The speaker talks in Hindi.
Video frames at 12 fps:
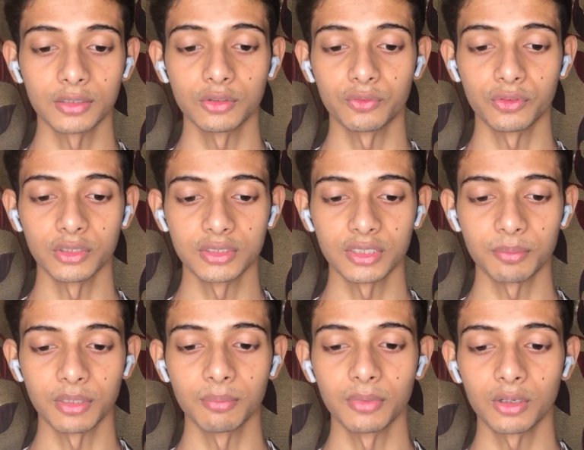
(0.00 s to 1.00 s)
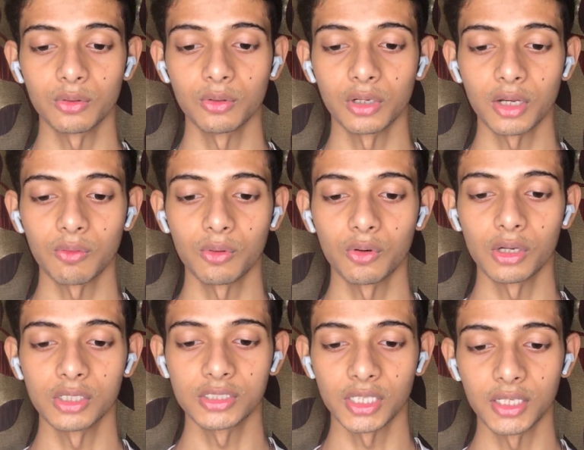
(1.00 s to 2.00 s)
जो फर्स्ट सितंबर को हो रहा है वो
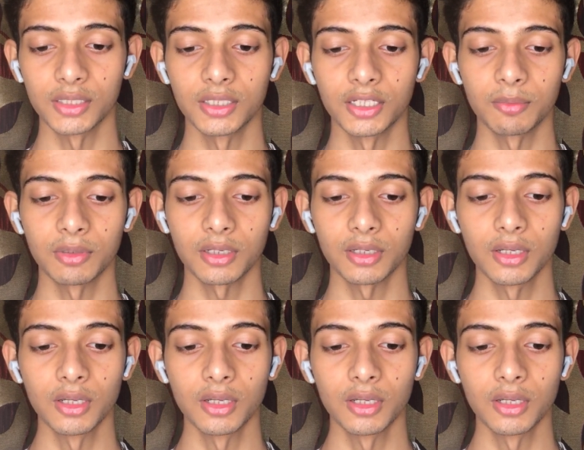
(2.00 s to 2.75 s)
है जलंधर में